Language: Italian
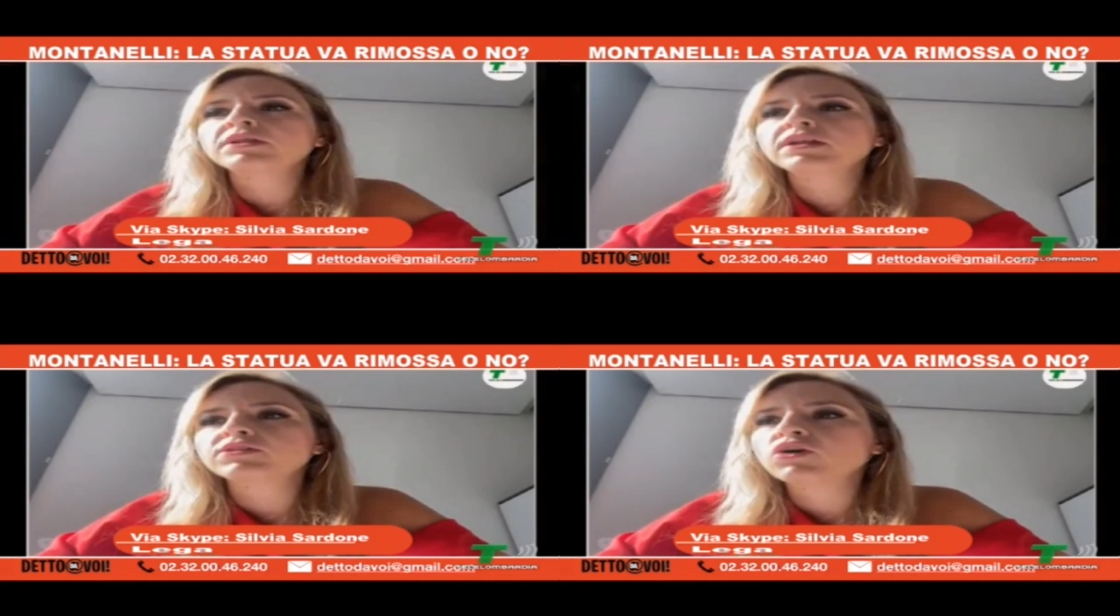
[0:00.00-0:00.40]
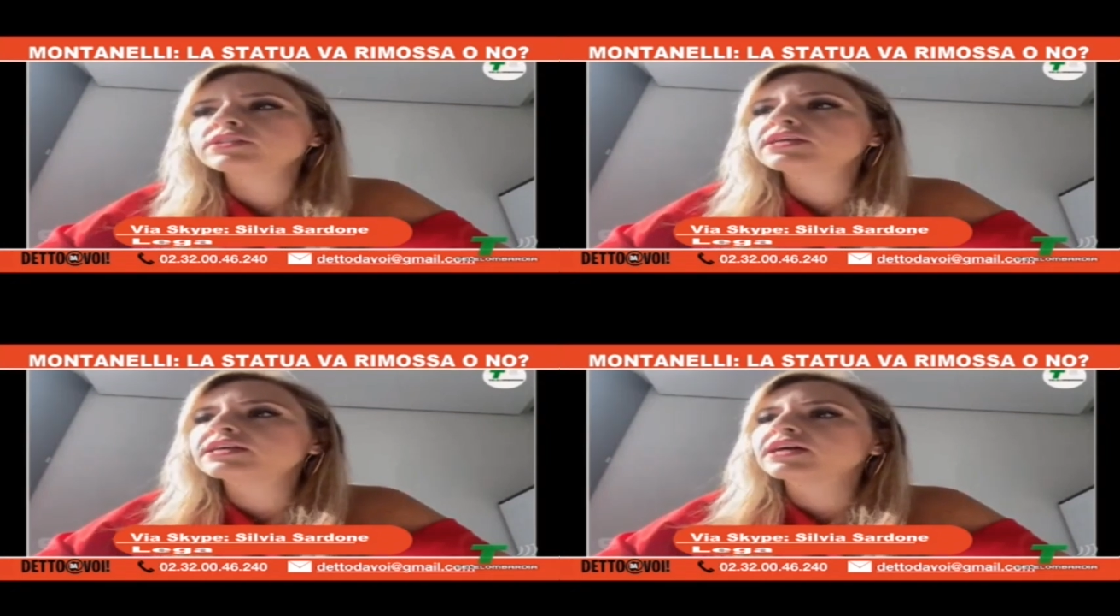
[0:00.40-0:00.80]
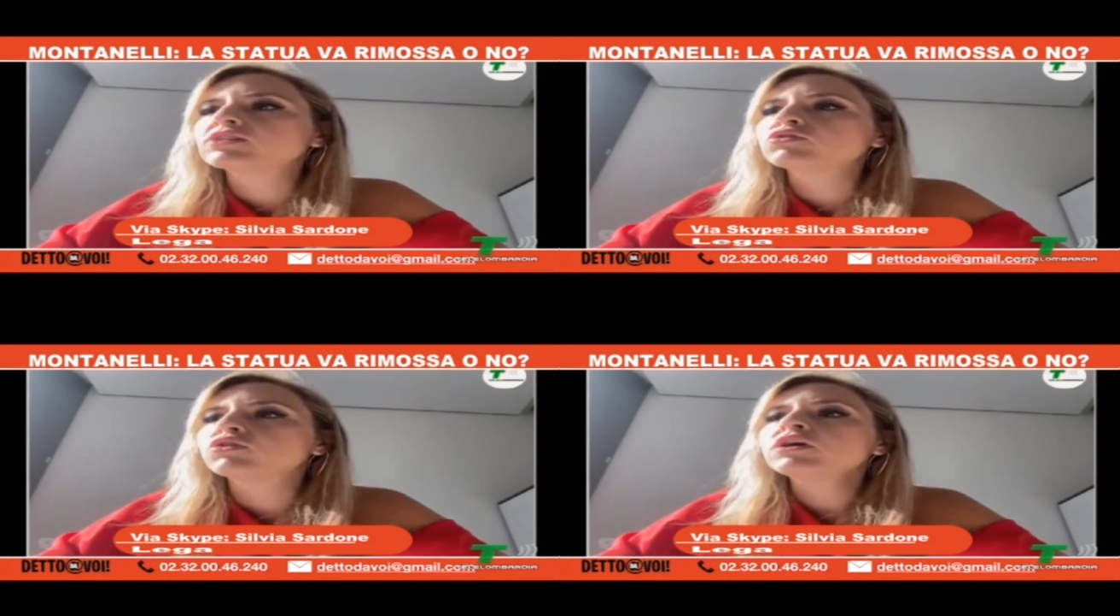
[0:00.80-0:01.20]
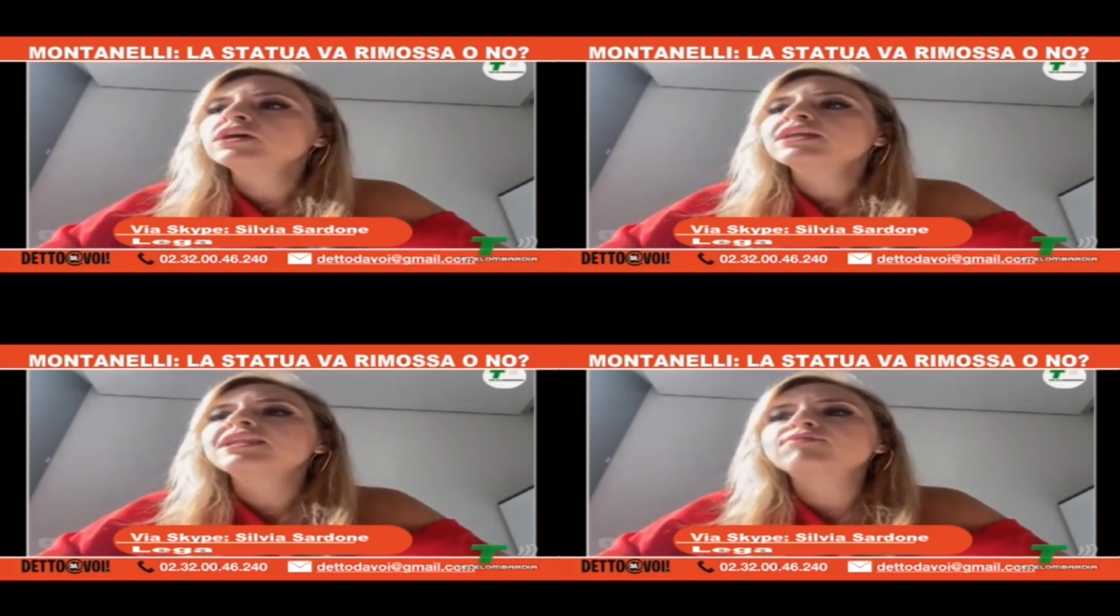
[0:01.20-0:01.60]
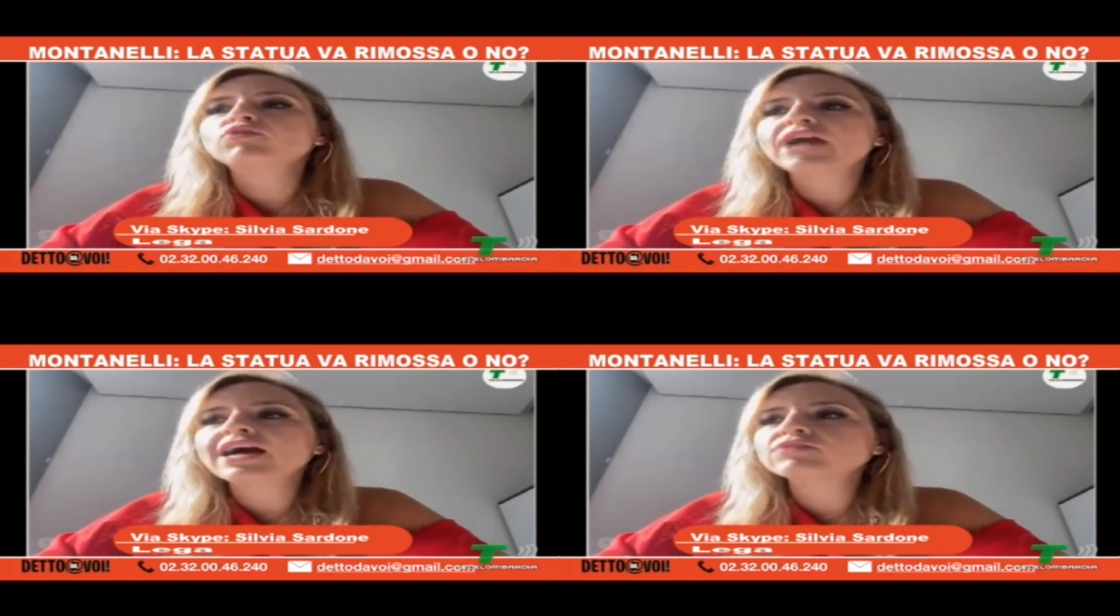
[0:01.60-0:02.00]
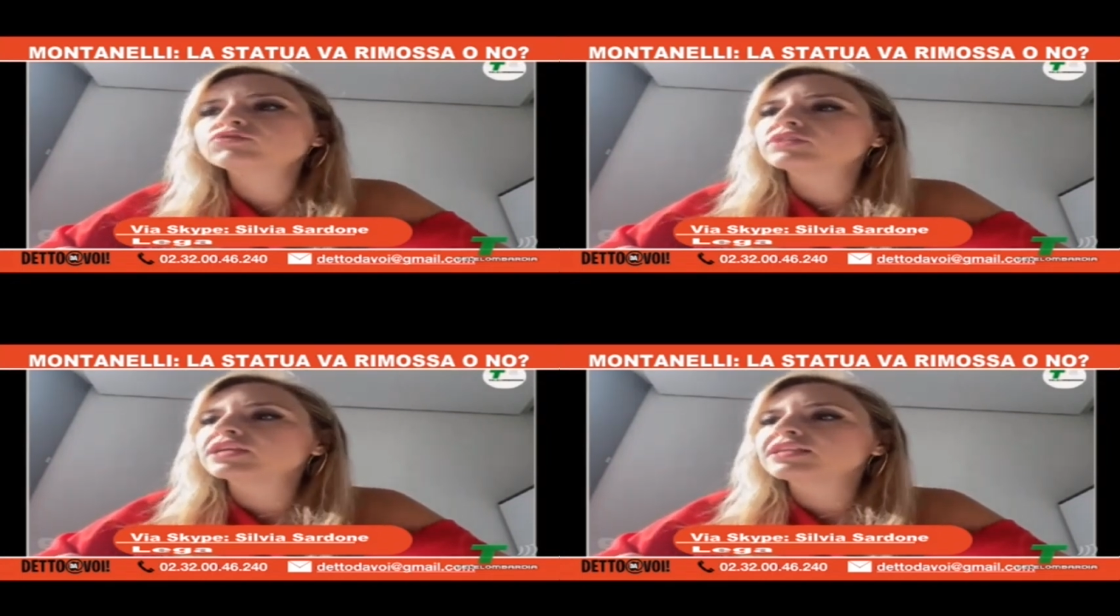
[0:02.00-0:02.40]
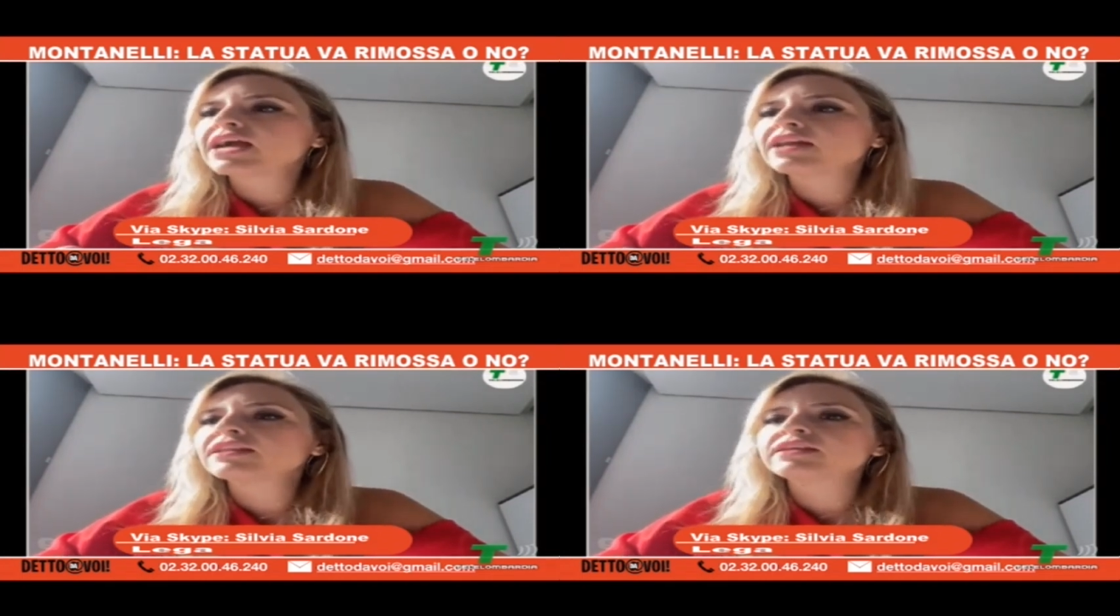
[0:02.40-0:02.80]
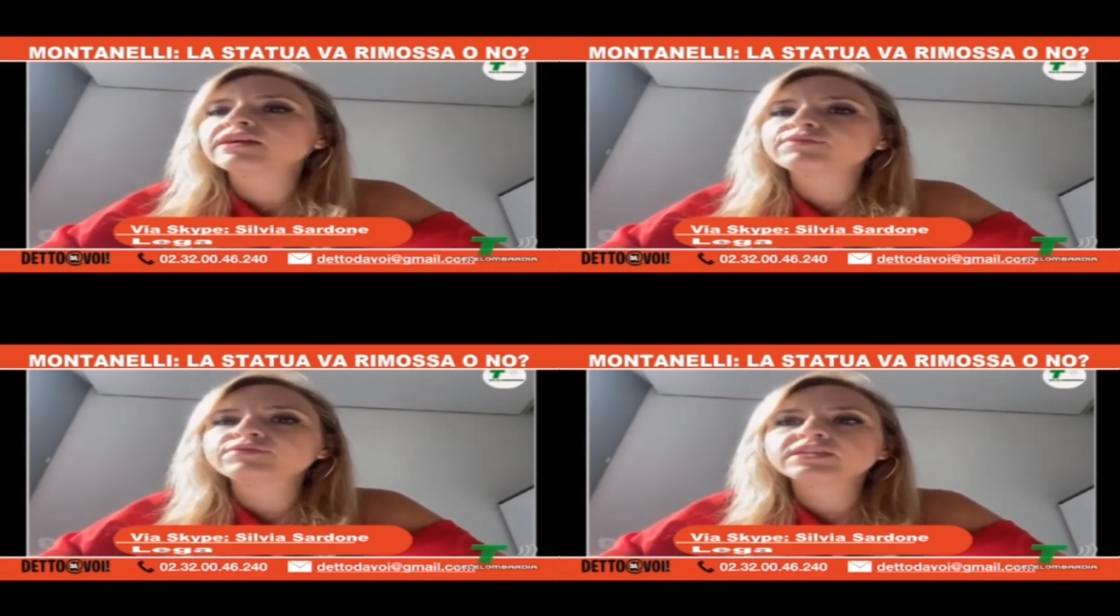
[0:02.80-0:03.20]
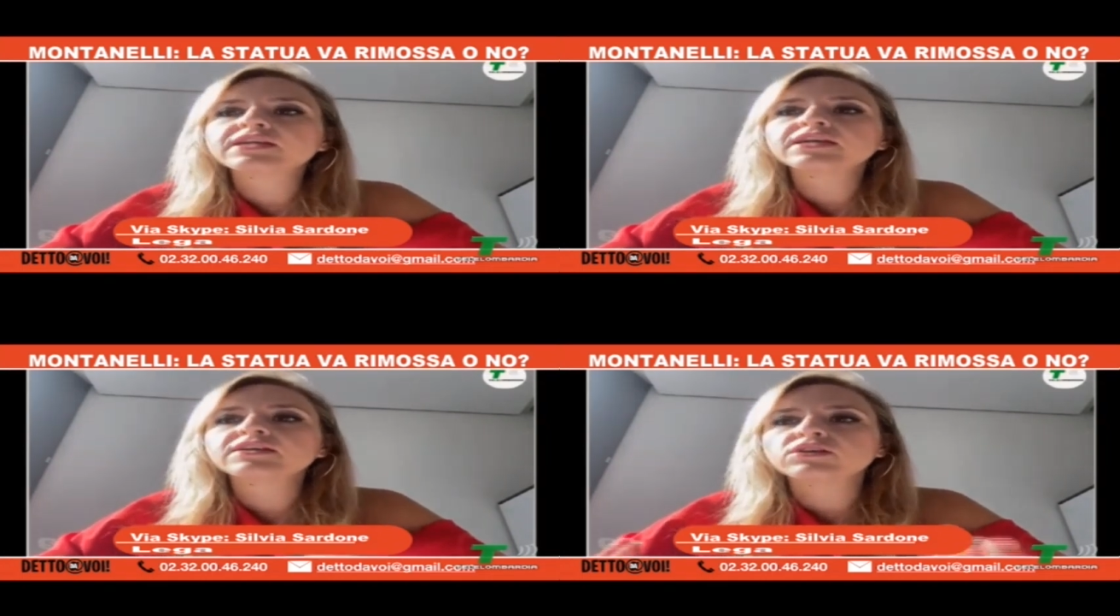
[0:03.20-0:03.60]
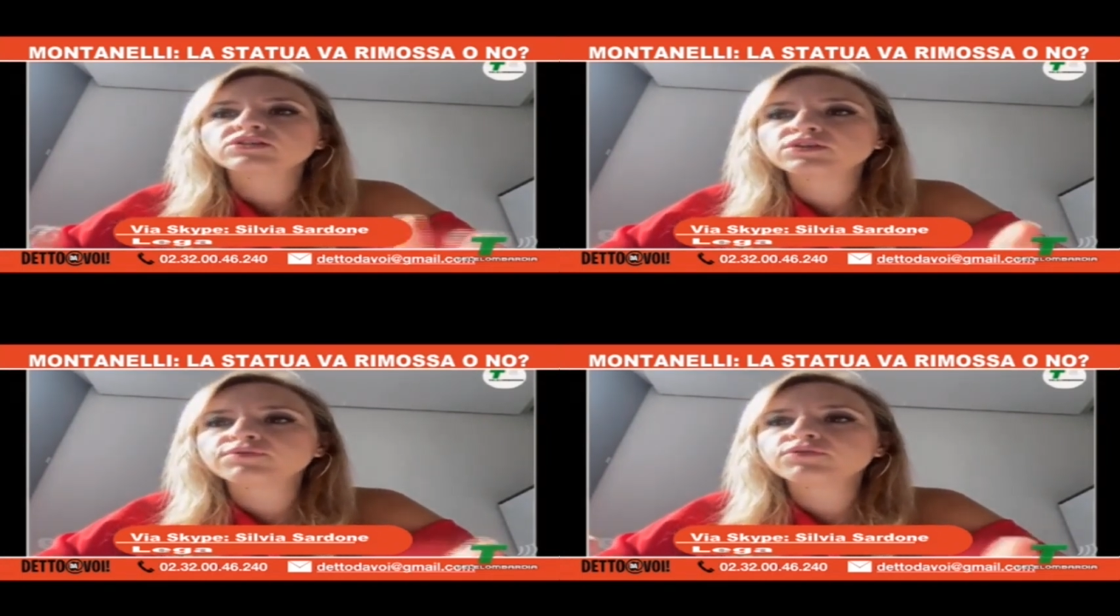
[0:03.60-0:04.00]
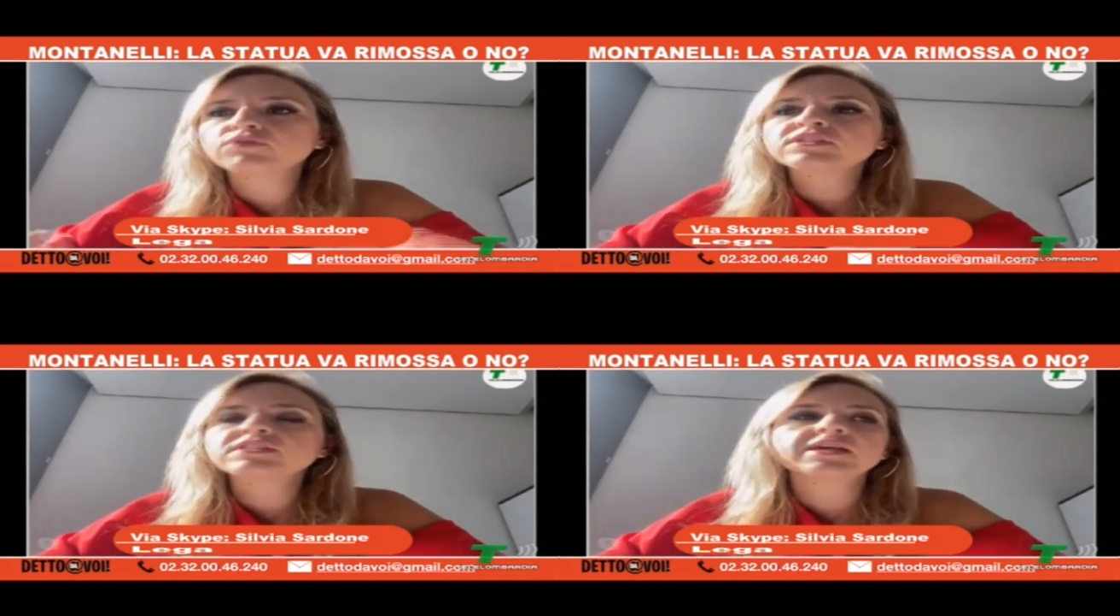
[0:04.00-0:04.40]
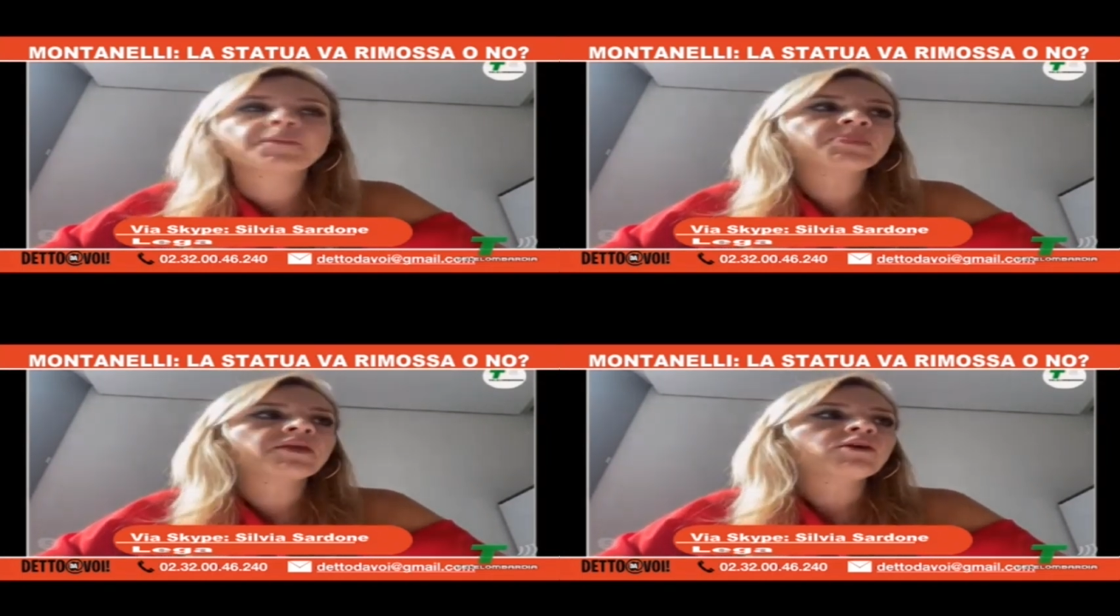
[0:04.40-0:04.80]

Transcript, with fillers: e le donne che hanno lavorato negli anni affinché eh, ci fosse